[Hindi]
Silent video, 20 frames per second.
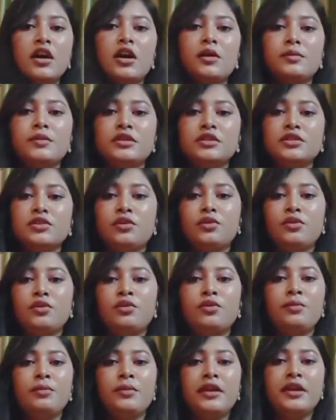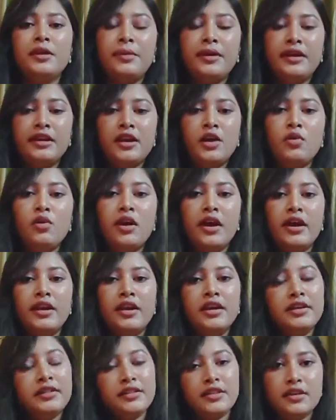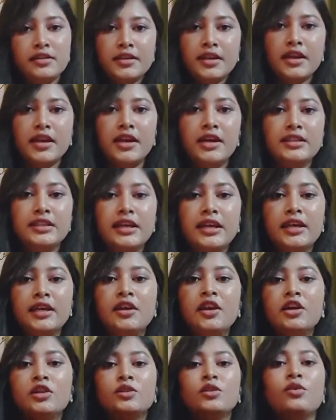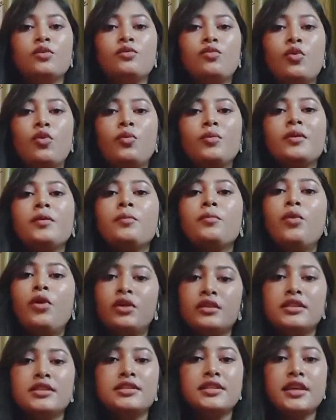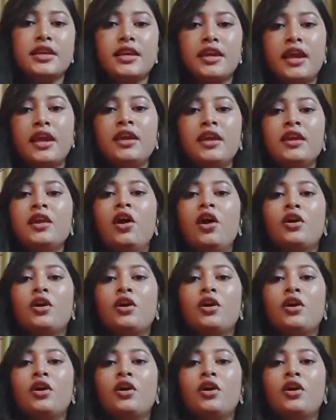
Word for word: अभी जो मैंने पहना हुआ है ना इतना तक ही आता है तो वो भी बहुत ही सही है